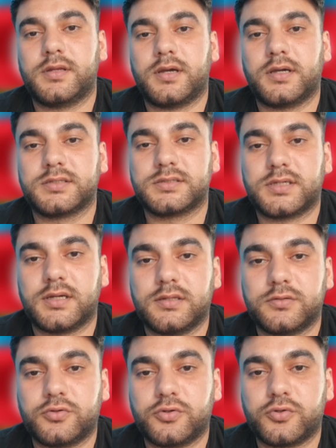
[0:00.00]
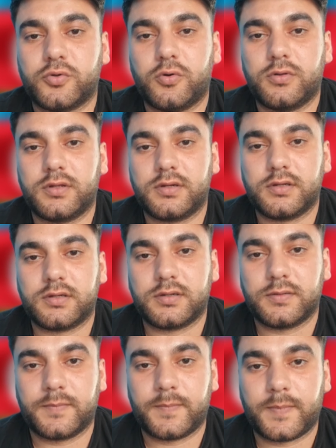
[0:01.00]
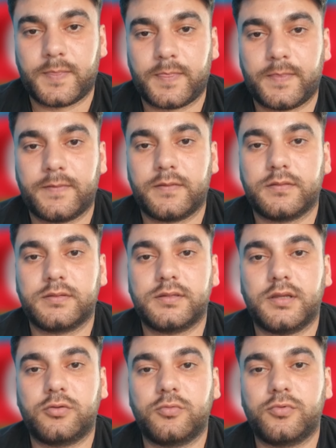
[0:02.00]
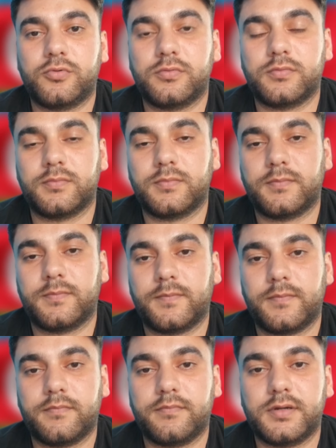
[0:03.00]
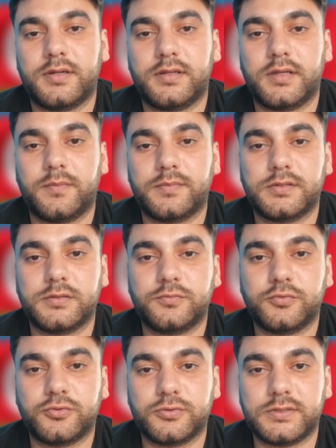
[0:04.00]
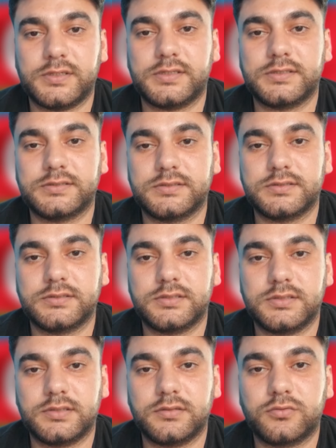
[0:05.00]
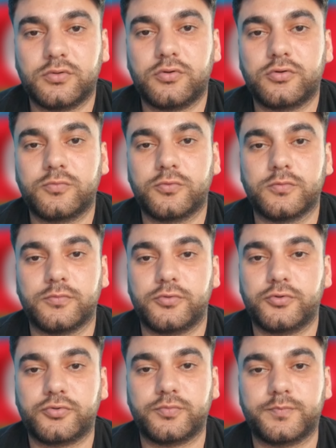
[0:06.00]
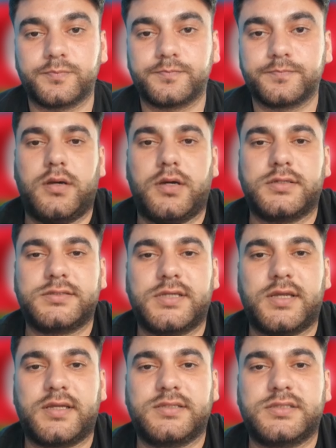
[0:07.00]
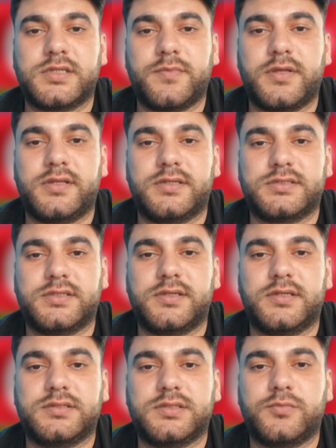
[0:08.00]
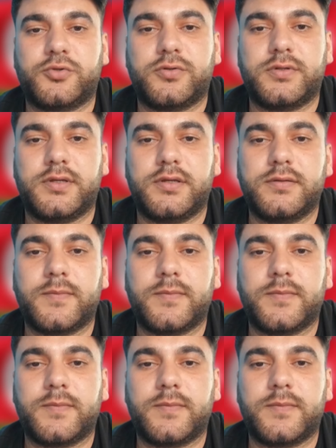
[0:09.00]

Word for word: ahıskalı Türk olarak DATÜP'ün bana yaptığı bu ilgisizliği doğru bulmuyorum. Ahıska Gençlik Medyasına yazdığım günden